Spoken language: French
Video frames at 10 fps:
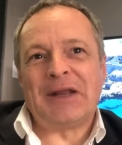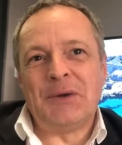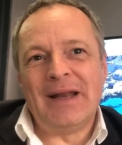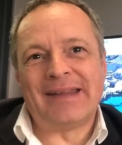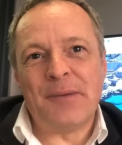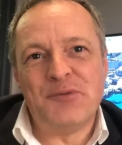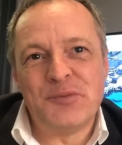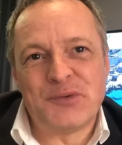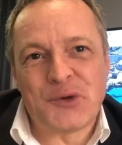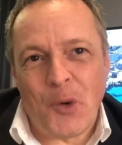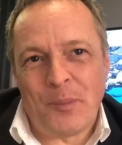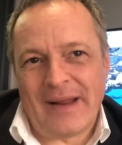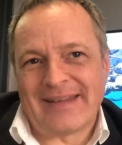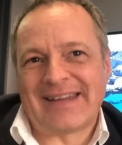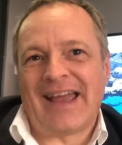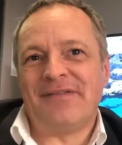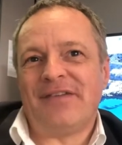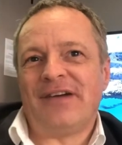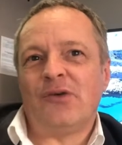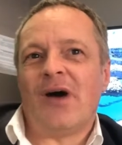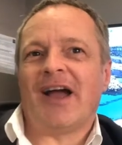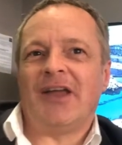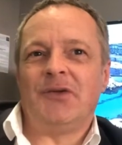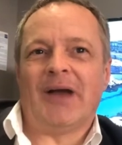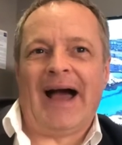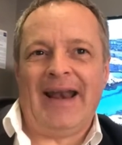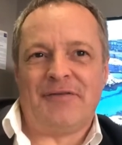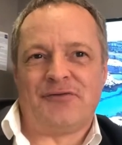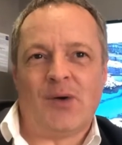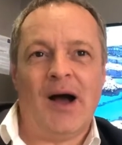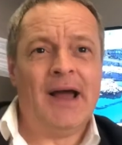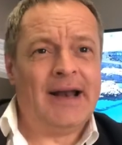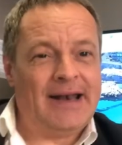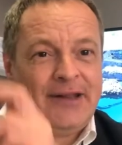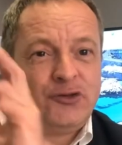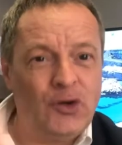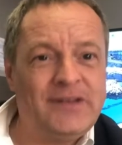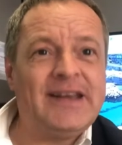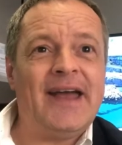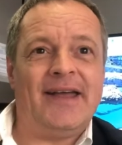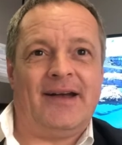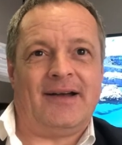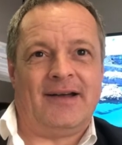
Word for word: est un peu plus complexe, car il va falloir réunir à la fois les deux tiers